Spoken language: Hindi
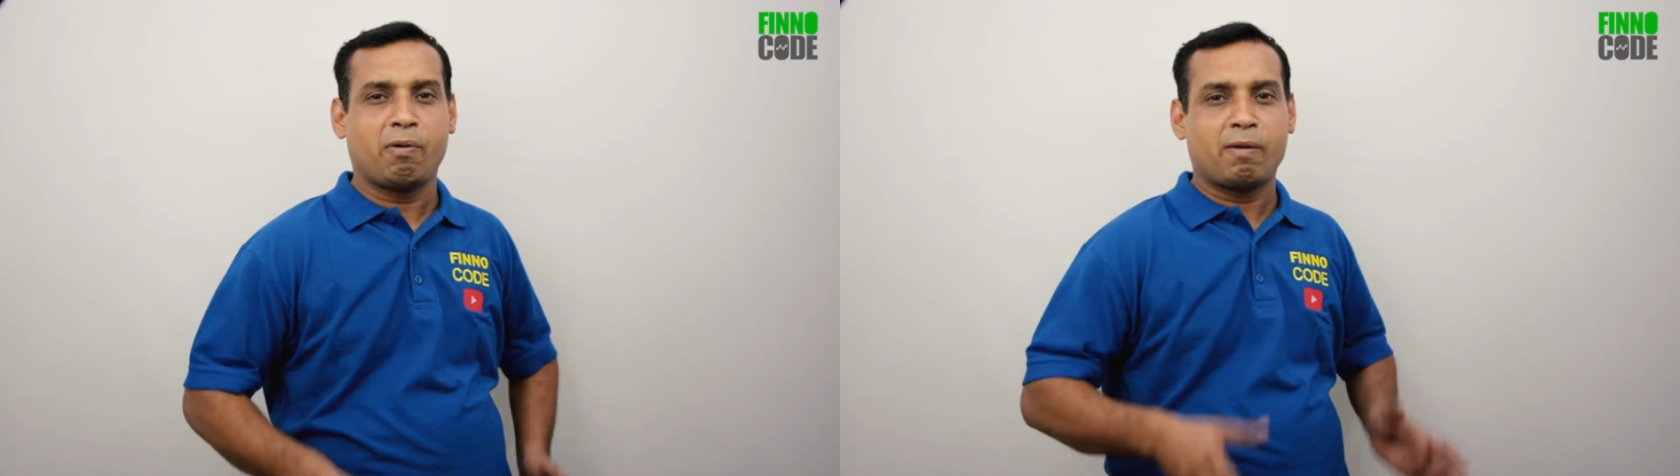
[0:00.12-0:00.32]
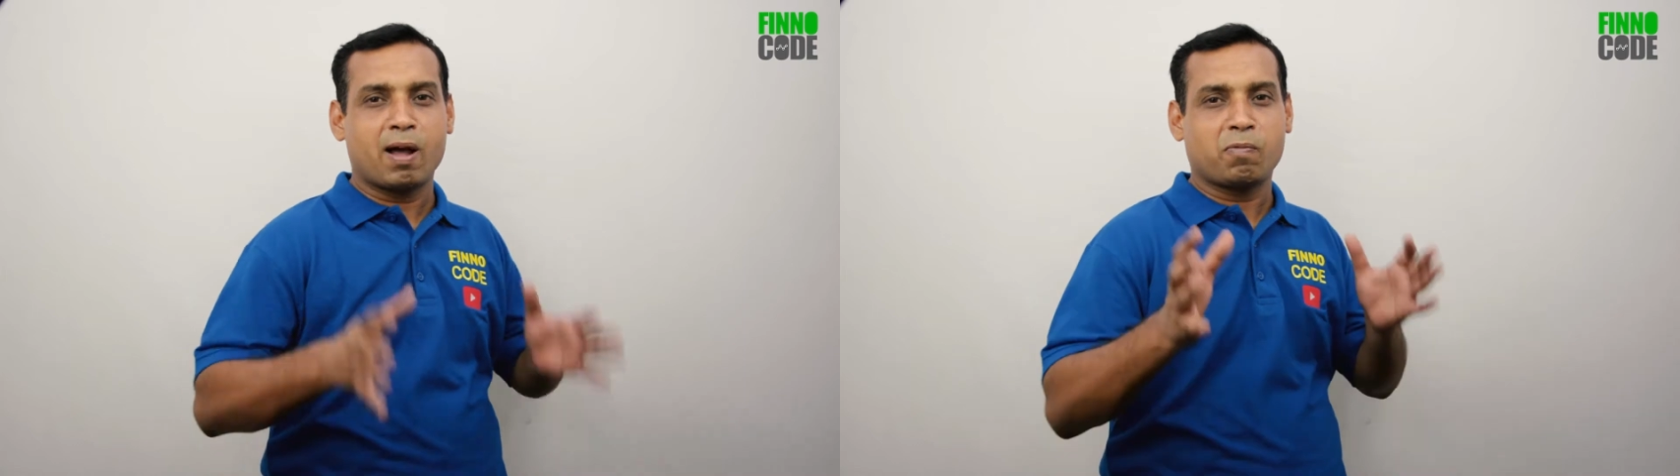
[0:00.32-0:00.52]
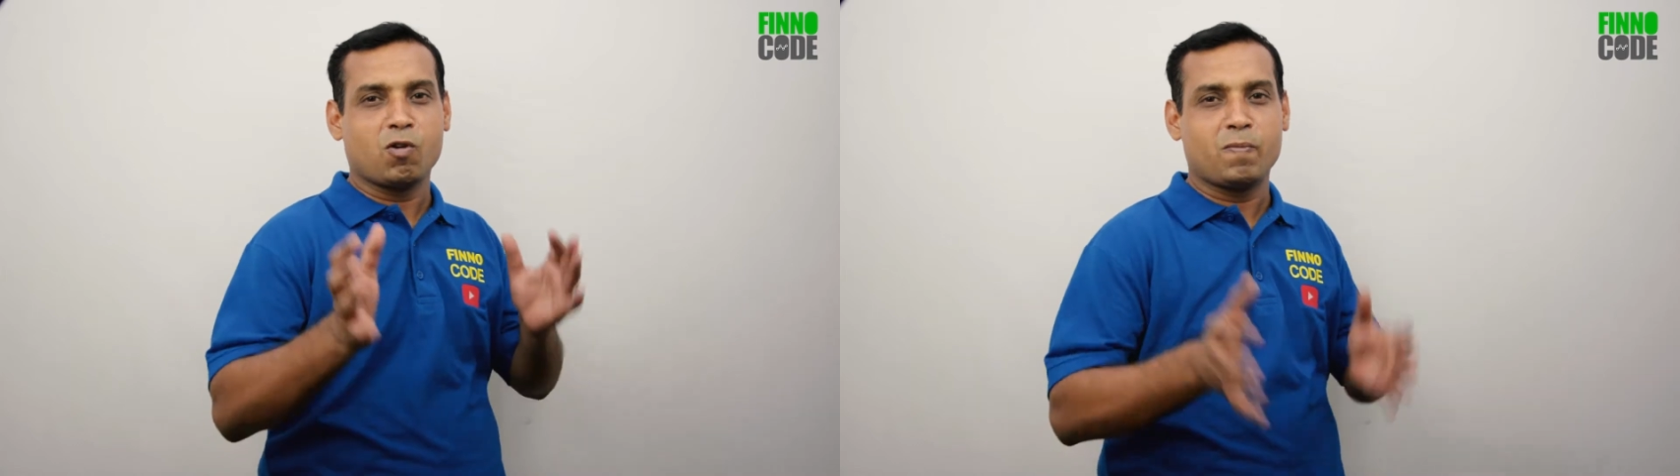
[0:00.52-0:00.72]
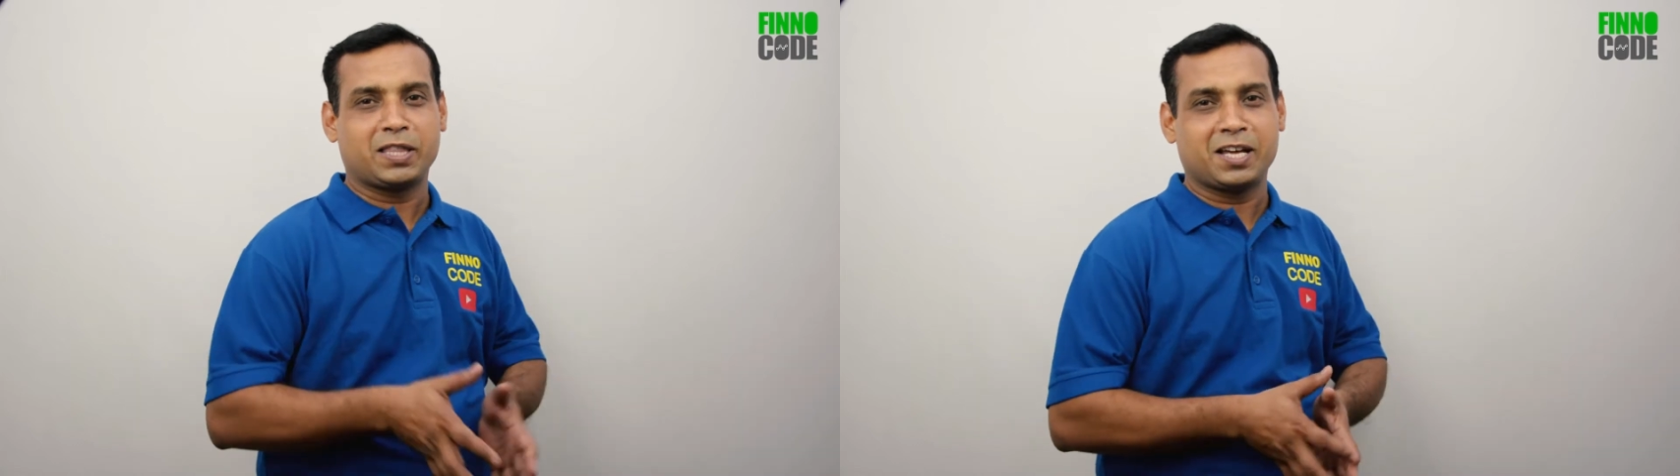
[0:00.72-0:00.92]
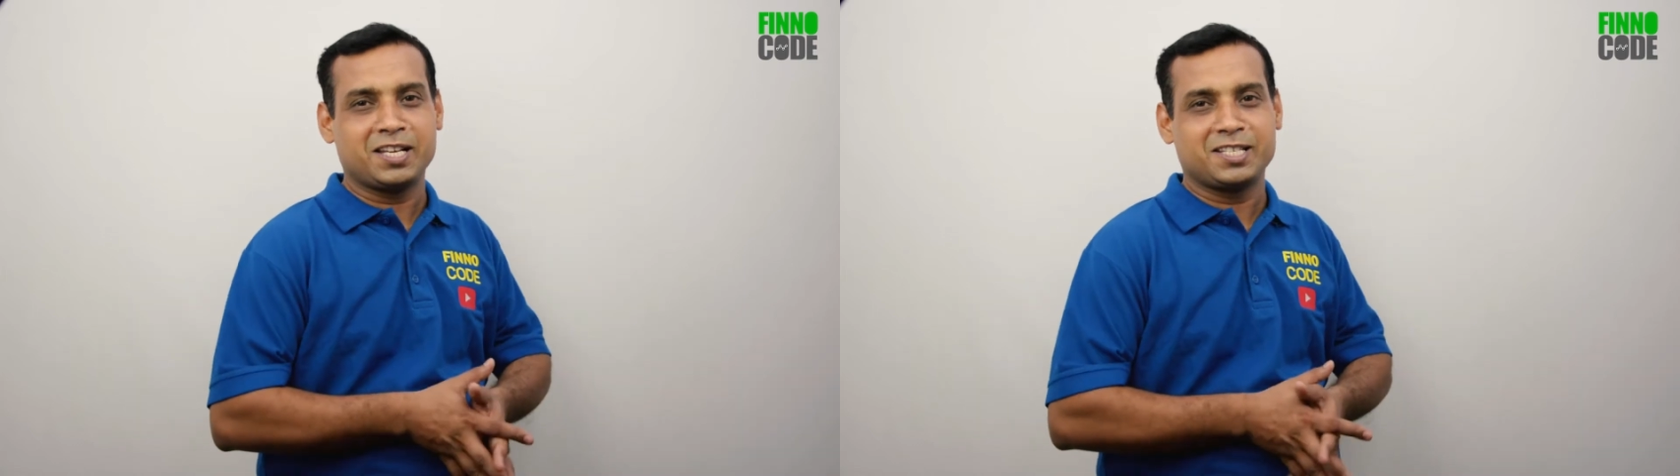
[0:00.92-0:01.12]
अब हम आपको
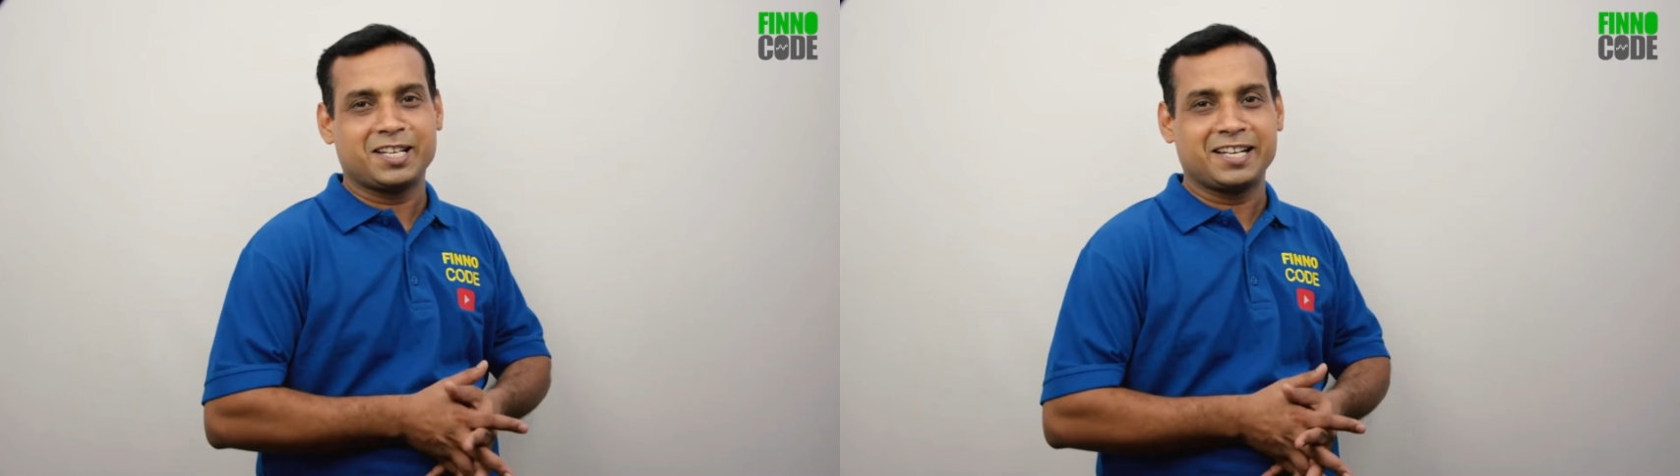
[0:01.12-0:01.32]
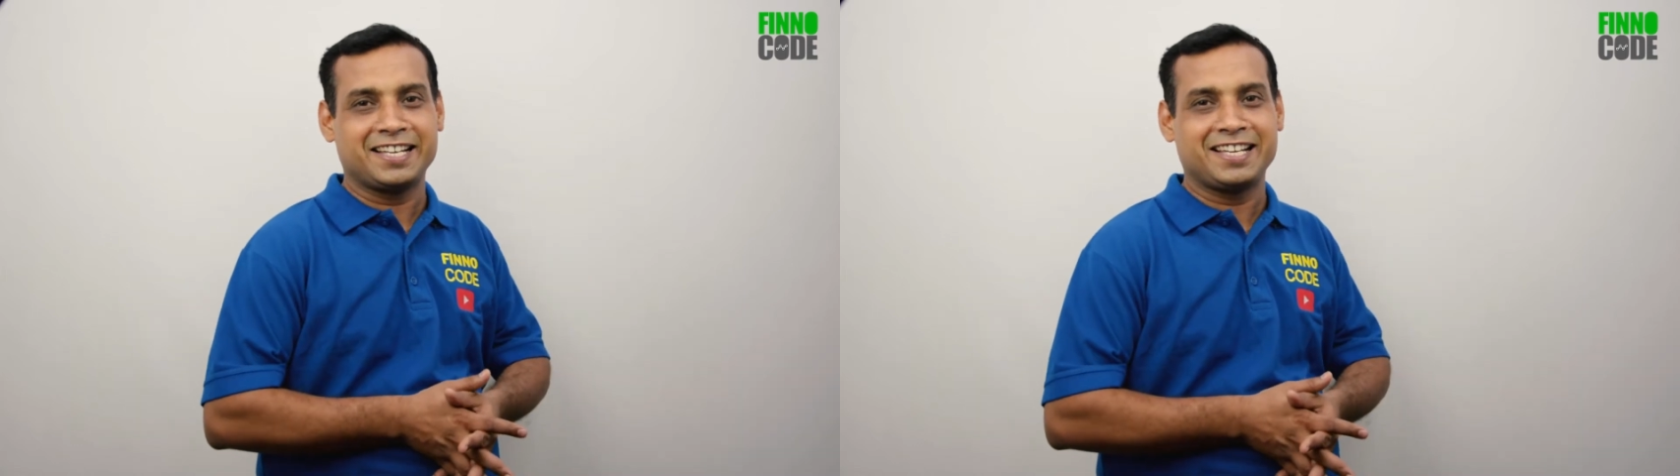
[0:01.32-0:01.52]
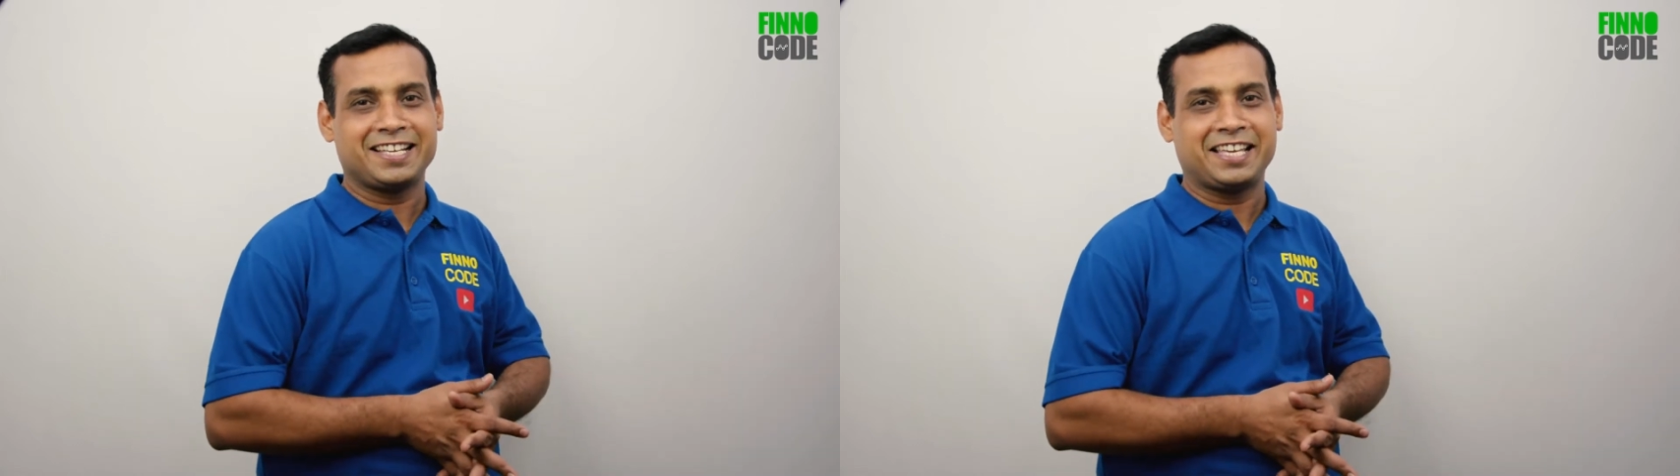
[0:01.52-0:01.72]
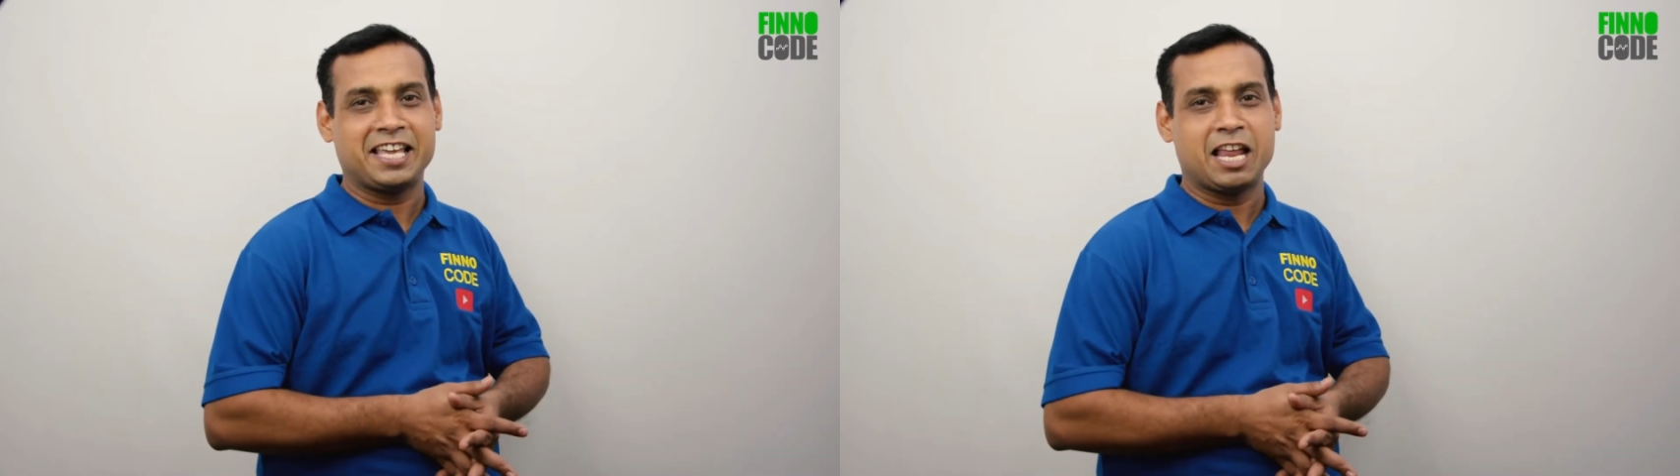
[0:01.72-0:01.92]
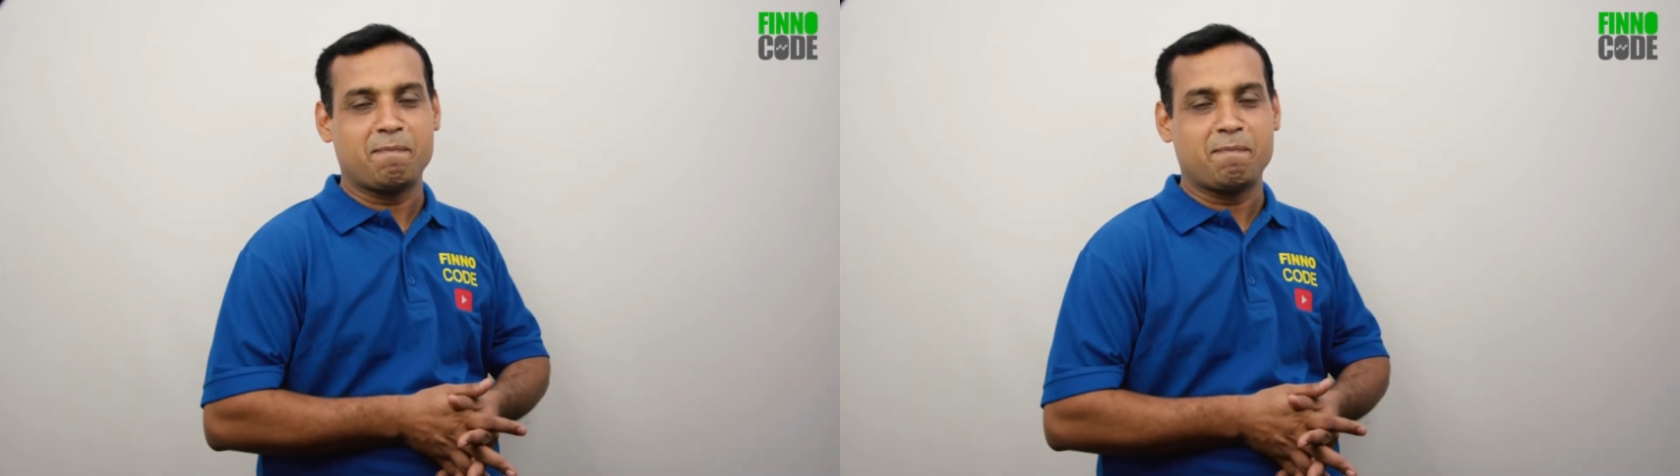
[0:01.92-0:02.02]
बताने जा रहे हैं कि